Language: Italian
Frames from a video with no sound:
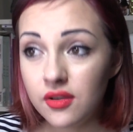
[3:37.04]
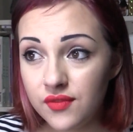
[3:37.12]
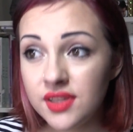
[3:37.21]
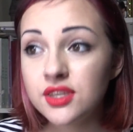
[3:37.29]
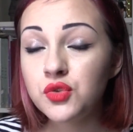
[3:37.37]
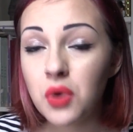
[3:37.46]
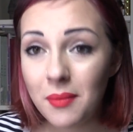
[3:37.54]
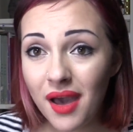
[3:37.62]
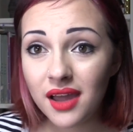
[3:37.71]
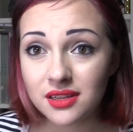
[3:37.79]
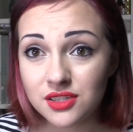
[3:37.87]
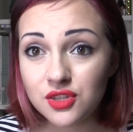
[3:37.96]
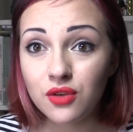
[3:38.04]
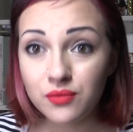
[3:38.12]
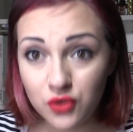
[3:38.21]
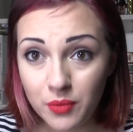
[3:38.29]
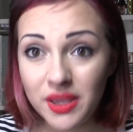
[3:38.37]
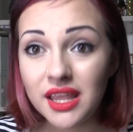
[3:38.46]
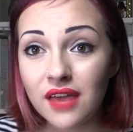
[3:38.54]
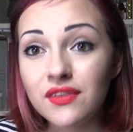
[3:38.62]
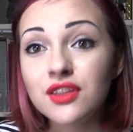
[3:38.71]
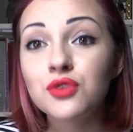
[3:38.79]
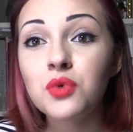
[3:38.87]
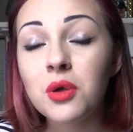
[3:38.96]
22 marzo, domenica
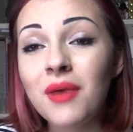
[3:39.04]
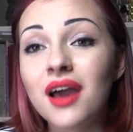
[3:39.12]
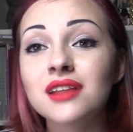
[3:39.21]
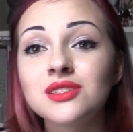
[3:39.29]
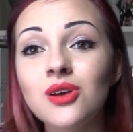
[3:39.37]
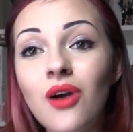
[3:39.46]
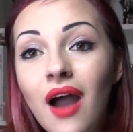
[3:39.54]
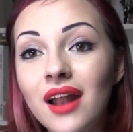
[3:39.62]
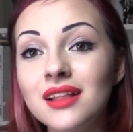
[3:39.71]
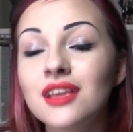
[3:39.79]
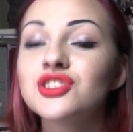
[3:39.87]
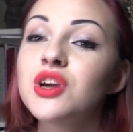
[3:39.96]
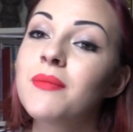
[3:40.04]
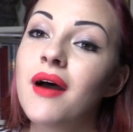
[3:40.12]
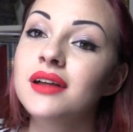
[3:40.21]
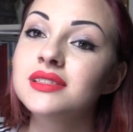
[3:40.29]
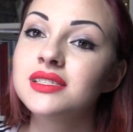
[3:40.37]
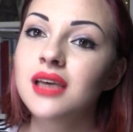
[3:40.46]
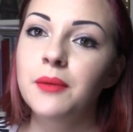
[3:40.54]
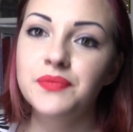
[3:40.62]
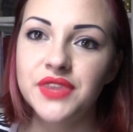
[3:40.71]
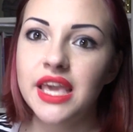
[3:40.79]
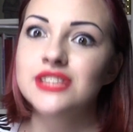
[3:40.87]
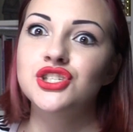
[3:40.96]
22 marzo alle 10 e mezza,
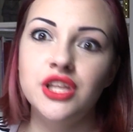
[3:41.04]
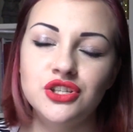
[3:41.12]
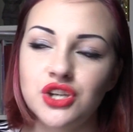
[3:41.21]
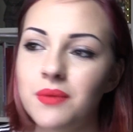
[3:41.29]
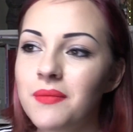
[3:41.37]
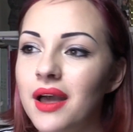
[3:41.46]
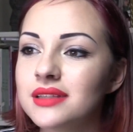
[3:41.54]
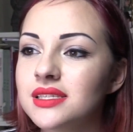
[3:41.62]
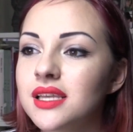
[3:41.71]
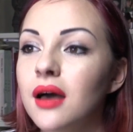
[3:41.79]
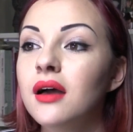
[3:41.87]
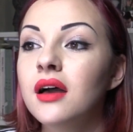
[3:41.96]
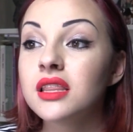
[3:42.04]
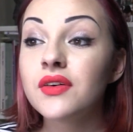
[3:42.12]
10, 10 e mezza,